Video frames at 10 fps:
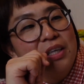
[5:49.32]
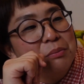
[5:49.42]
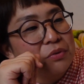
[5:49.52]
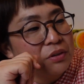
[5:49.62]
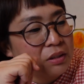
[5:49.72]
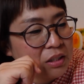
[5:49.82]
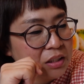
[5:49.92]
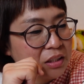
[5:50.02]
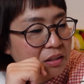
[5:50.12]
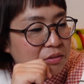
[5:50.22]
れが難
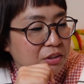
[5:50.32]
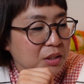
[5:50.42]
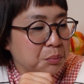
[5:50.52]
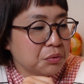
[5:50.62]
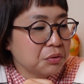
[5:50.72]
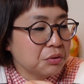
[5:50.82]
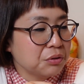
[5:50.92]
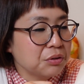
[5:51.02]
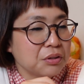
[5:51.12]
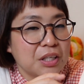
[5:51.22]
しいのよ。自
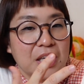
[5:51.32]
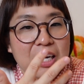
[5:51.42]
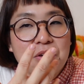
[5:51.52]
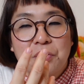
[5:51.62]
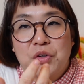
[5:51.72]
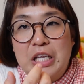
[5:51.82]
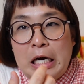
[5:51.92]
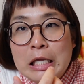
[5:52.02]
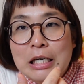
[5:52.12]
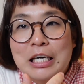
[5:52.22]
分で入れることってな
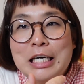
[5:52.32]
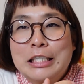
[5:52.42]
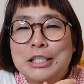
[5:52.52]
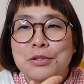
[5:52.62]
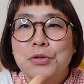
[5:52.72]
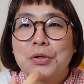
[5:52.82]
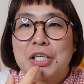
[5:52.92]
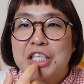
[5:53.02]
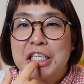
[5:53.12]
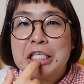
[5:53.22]
かなか、秩序だと
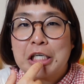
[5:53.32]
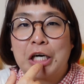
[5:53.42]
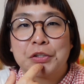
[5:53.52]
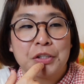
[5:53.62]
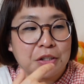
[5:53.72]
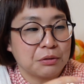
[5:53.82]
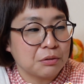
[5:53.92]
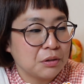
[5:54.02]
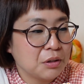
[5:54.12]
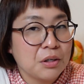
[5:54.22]
人生初ですよ。
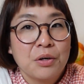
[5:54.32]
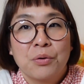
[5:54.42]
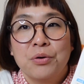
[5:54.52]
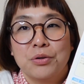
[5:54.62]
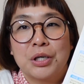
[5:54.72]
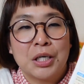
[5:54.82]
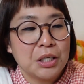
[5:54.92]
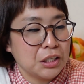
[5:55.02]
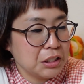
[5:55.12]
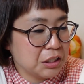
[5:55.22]
こういうことなか
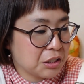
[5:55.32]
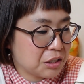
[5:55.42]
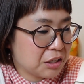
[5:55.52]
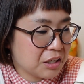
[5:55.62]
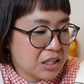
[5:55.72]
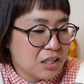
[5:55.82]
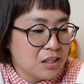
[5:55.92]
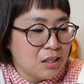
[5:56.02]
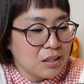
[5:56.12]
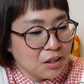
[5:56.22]
なかないからね、
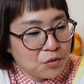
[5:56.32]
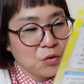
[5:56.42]
結